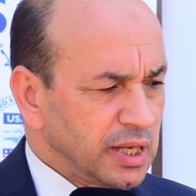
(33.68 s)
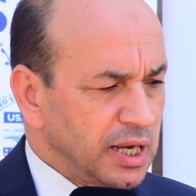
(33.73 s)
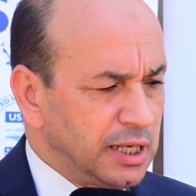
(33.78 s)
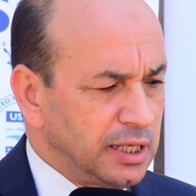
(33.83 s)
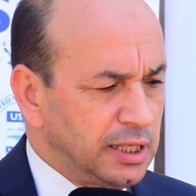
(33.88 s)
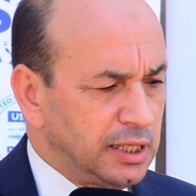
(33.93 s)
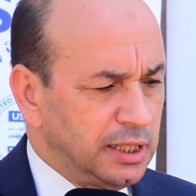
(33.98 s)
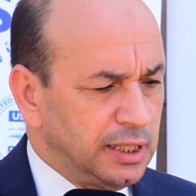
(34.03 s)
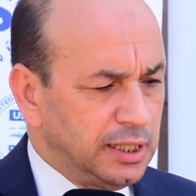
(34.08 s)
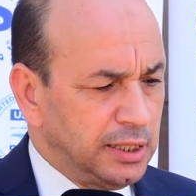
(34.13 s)

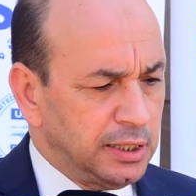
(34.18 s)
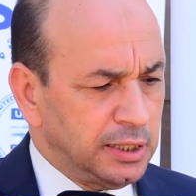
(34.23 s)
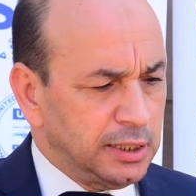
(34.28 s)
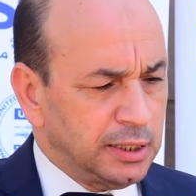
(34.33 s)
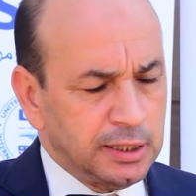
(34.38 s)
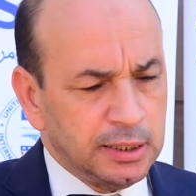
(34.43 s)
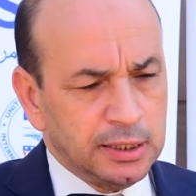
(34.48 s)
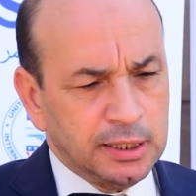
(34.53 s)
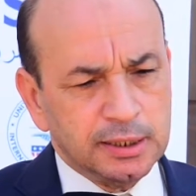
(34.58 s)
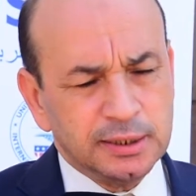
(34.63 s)
اللي
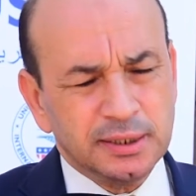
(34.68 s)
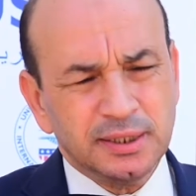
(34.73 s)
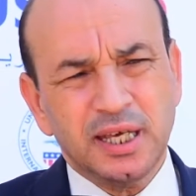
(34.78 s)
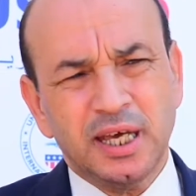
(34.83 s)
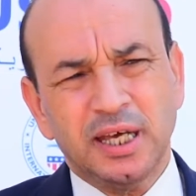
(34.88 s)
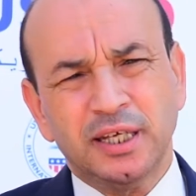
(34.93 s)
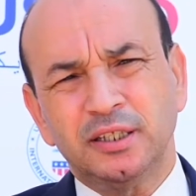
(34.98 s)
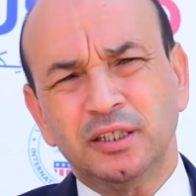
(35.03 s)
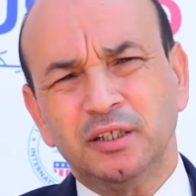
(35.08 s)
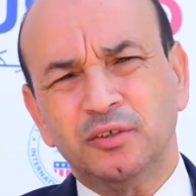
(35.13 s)
آه،
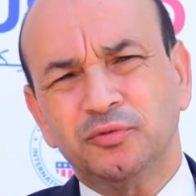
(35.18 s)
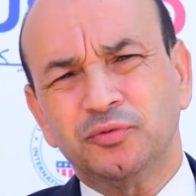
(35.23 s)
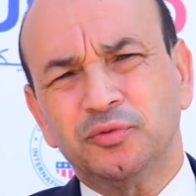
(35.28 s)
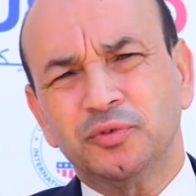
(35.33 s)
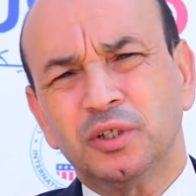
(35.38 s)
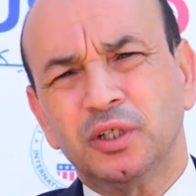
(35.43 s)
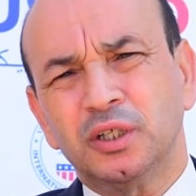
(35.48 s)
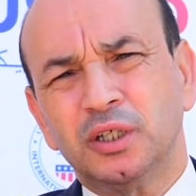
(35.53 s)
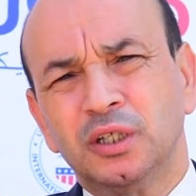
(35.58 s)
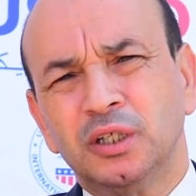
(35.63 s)
ساعدنا
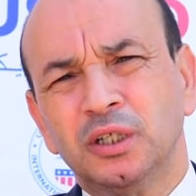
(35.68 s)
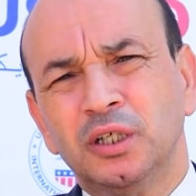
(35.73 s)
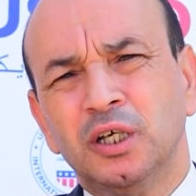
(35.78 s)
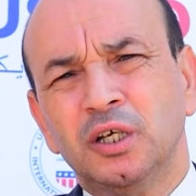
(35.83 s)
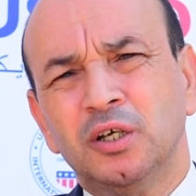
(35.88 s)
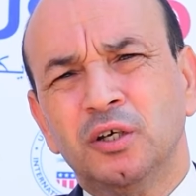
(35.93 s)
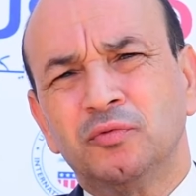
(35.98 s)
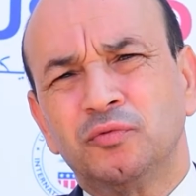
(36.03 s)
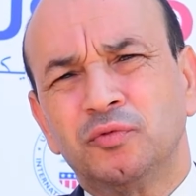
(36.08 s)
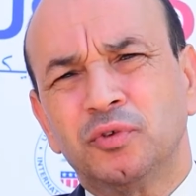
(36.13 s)
في
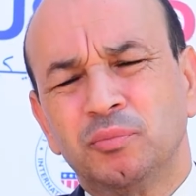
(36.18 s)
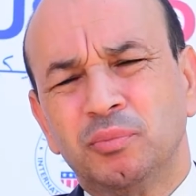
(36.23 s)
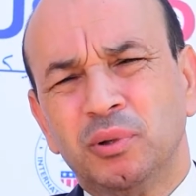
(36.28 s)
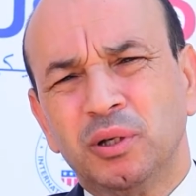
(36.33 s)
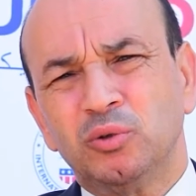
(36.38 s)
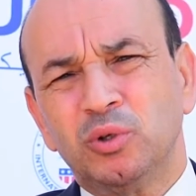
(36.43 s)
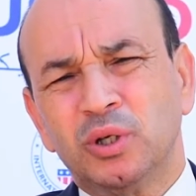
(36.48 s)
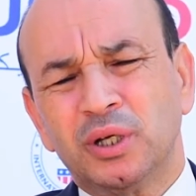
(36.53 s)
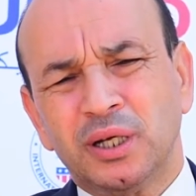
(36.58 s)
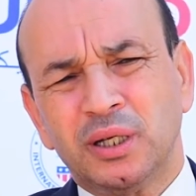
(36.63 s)
في
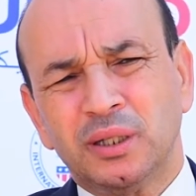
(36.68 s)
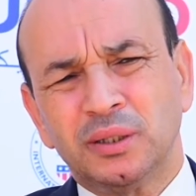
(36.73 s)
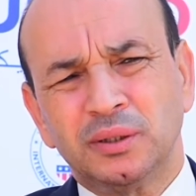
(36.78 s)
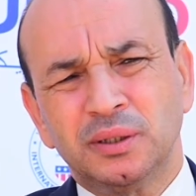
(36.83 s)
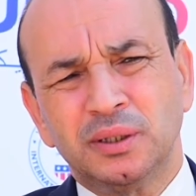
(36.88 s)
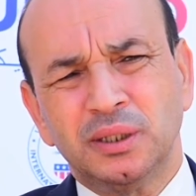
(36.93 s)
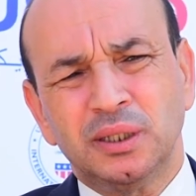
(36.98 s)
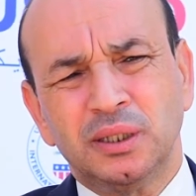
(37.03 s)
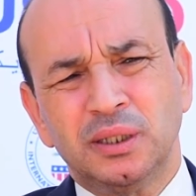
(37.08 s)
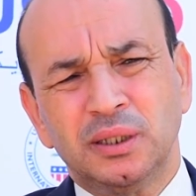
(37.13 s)
البلوره
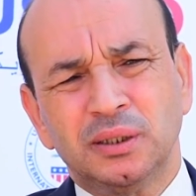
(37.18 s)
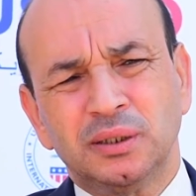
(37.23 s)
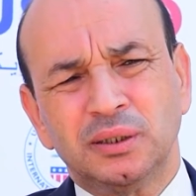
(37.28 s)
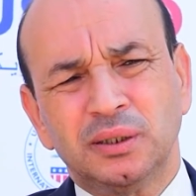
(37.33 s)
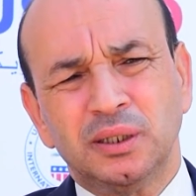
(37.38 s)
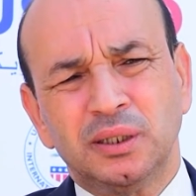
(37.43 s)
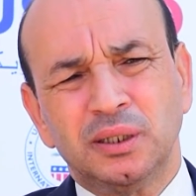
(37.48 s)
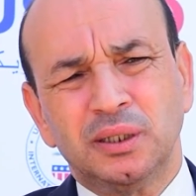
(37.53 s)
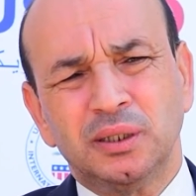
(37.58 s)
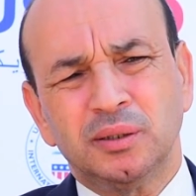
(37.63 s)
ديال
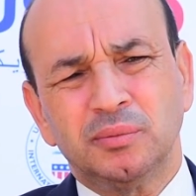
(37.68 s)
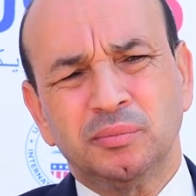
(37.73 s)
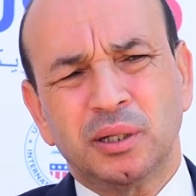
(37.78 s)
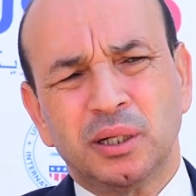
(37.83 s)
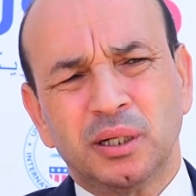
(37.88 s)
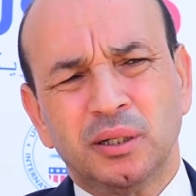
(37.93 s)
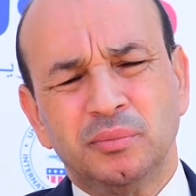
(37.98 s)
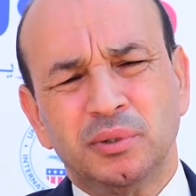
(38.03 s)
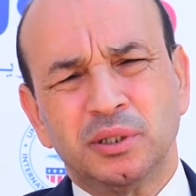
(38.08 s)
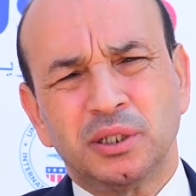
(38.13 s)
ديال
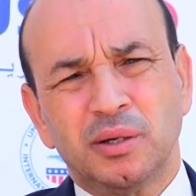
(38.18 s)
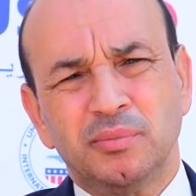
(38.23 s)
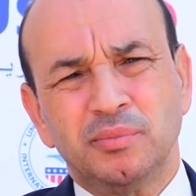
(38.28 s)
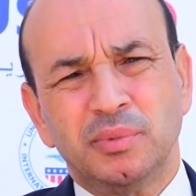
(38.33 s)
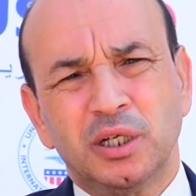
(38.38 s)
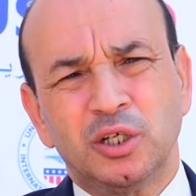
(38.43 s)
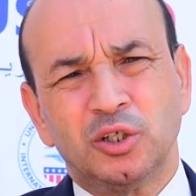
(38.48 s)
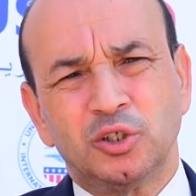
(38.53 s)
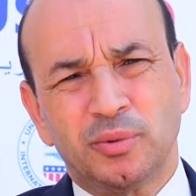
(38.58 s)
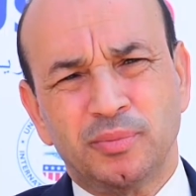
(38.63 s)
برنامج عمل
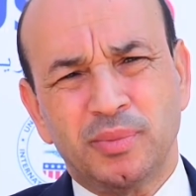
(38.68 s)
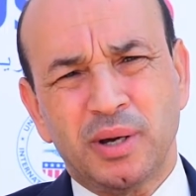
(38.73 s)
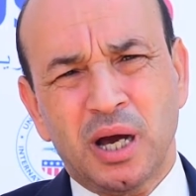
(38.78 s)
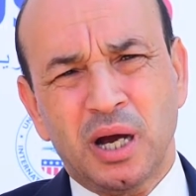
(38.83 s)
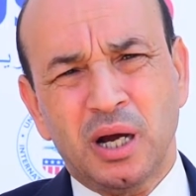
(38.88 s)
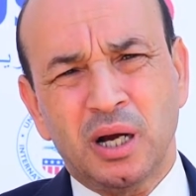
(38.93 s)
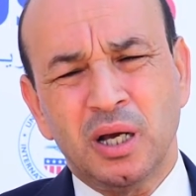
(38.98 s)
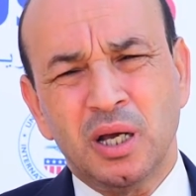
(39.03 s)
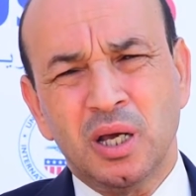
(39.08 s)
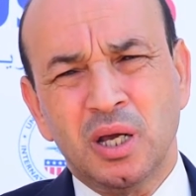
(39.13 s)
الجماعه